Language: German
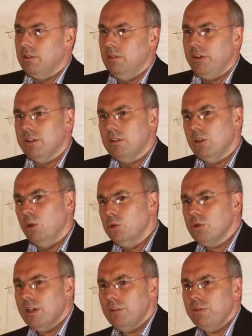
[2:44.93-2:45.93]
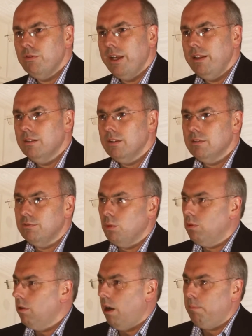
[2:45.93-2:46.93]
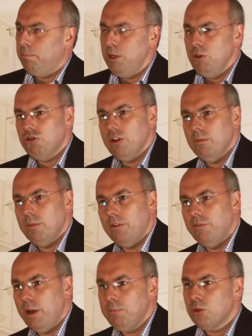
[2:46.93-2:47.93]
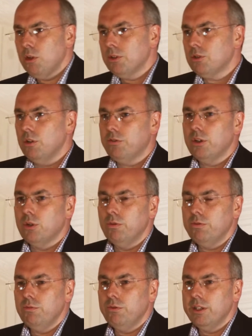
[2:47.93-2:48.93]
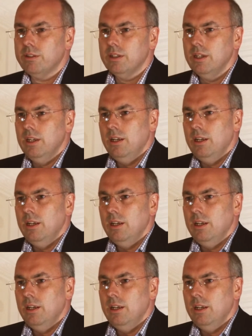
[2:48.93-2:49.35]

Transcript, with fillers: Hier werden Lösungen verwendet, wo ein Bildschirm, ein Webservice aufgerufen wird,